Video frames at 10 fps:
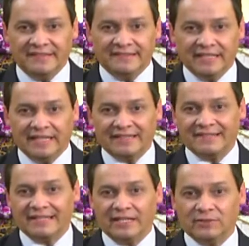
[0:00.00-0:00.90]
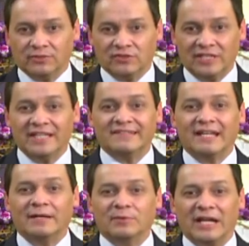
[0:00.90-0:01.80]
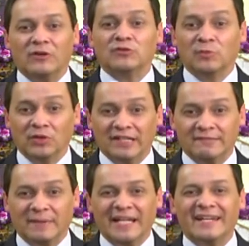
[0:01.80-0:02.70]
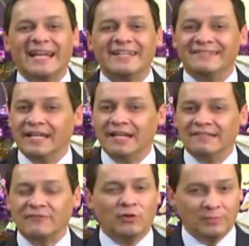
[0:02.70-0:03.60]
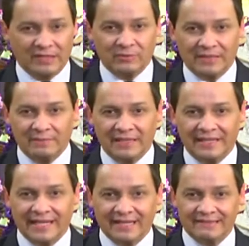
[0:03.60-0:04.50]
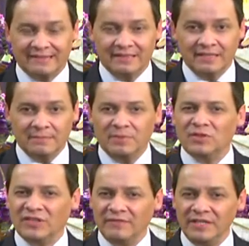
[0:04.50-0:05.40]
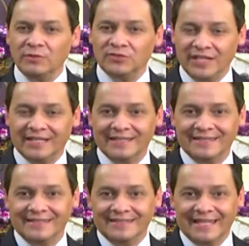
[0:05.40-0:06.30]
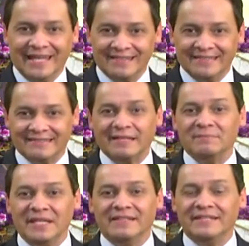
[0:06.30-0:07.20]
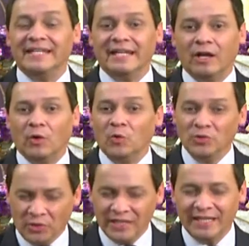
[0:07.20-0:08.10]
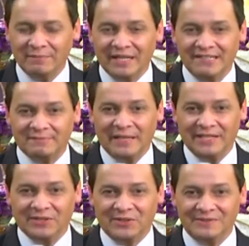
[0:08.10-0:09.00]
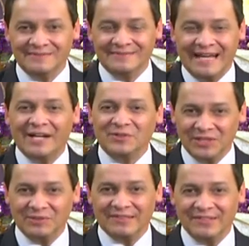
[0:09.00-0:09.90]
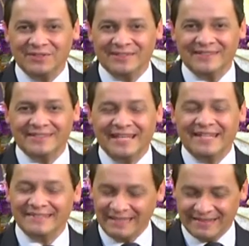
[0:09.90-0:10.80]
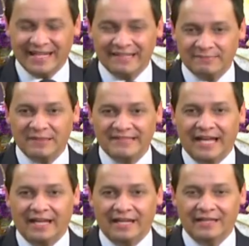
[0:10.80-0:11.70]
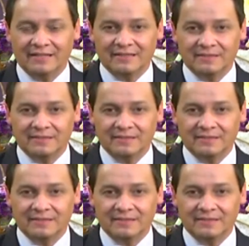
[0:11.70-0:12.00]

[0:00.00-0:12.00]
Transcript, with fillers: Existen artesanos quienes elaboran los moldes para realizar las alfombras guatemaltecas, pero ¿sabía usted que estas también tienen un origen prehispánico? A continuación, esta entrega especial.